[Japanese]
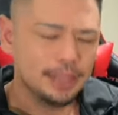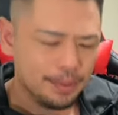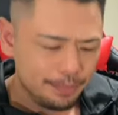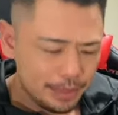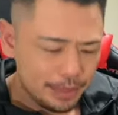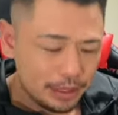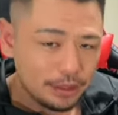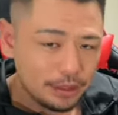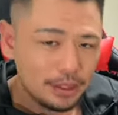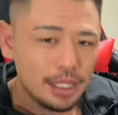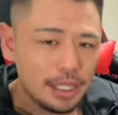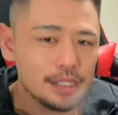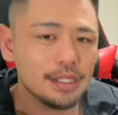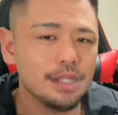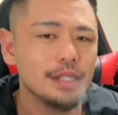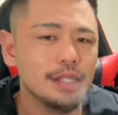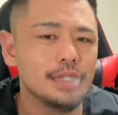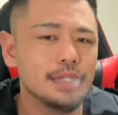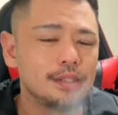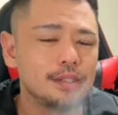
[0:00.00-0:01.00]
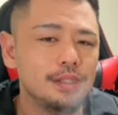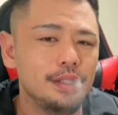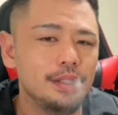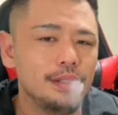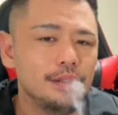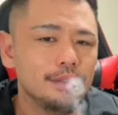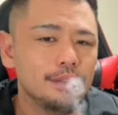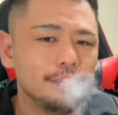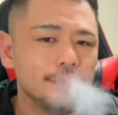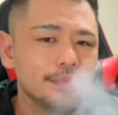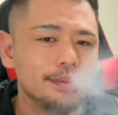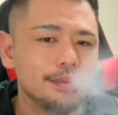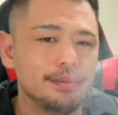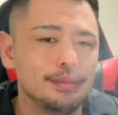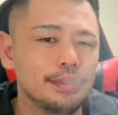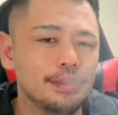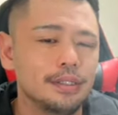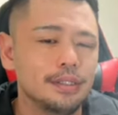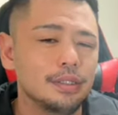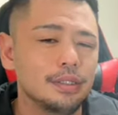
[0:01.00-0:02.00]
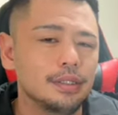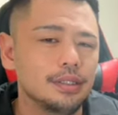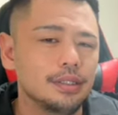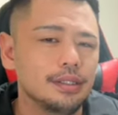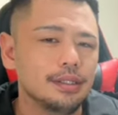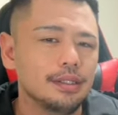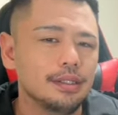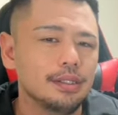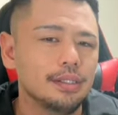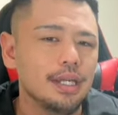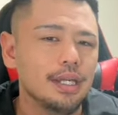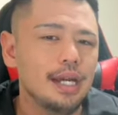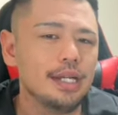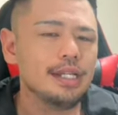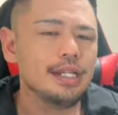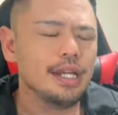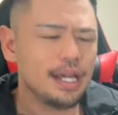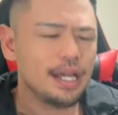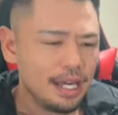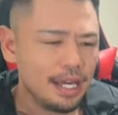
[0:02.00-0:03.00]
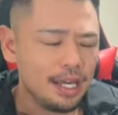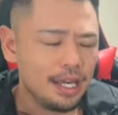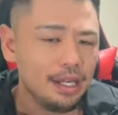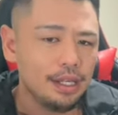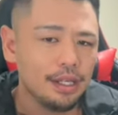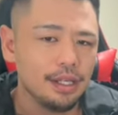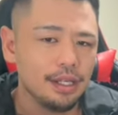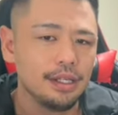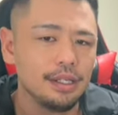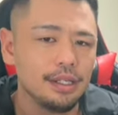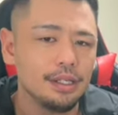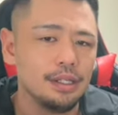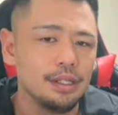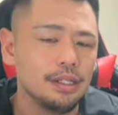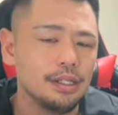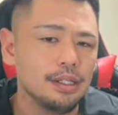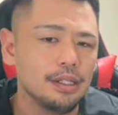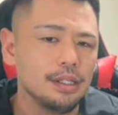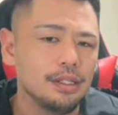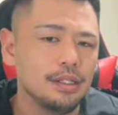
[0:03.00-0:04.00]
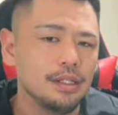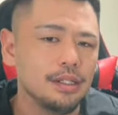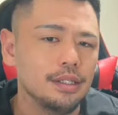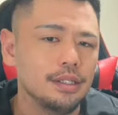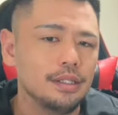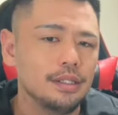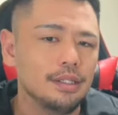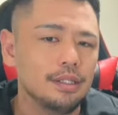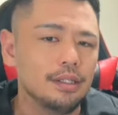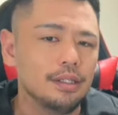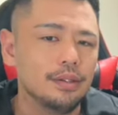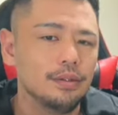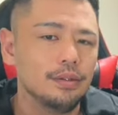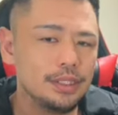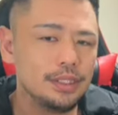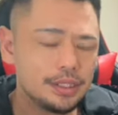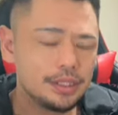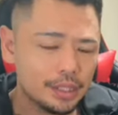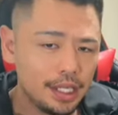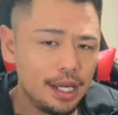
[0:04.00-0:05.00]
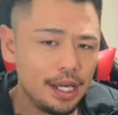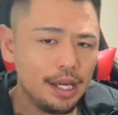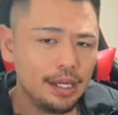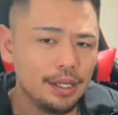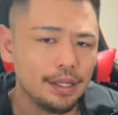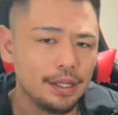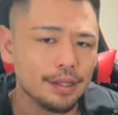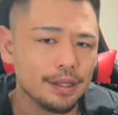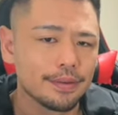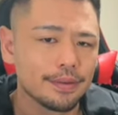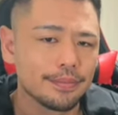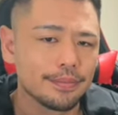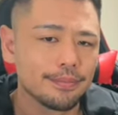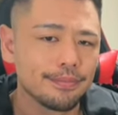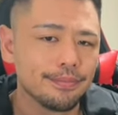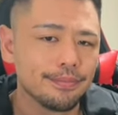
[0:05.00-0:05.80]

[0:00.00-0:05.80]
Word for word: さんびゃくナイスアリアンス張り合え追いつけ。